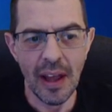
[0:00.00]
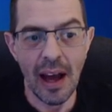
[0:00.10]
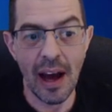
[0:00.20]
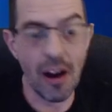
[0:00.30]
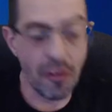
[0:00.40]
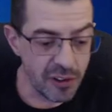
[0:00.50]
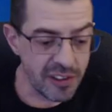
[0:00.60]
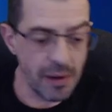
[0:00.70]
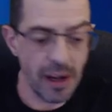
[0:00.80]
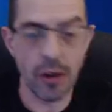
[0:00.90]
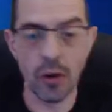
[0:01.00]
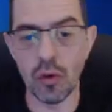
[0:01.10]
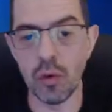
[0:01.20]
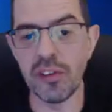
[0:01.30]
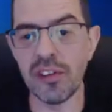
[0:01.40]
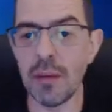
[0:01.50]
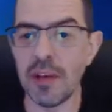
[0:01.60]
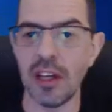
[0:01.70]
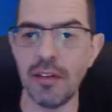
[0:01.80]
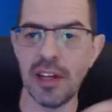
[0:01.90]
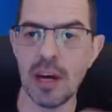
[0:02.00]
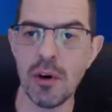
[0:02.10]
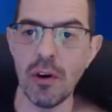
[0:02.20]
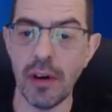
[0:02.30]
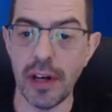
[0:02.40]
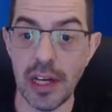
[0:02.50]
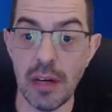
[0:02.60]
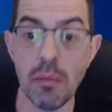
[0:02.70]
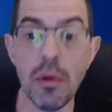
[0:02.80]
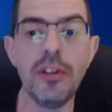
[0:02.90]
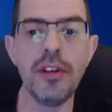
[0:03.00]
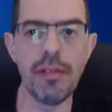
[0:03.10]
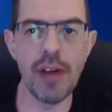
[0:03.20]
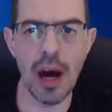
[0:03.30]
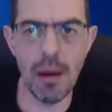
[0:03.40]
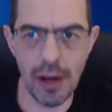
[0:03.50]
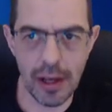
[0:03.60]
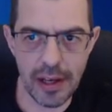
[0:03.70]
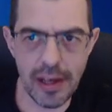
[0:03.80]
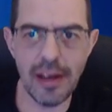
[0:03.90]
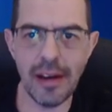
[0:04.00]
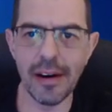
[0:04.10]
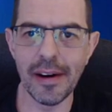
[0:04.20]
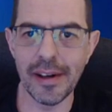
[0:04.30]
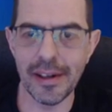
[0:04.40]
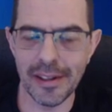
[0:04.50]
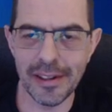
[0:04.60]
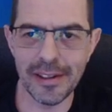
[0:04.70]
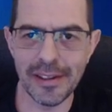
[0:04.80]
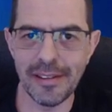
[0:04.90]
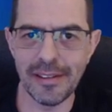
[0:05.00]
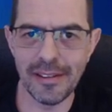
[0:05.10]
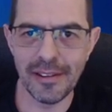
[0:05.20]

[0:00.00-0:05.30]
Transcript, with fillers: Alors, il faut savoir que tout ça, bien évidemment, est modifiable et, euh,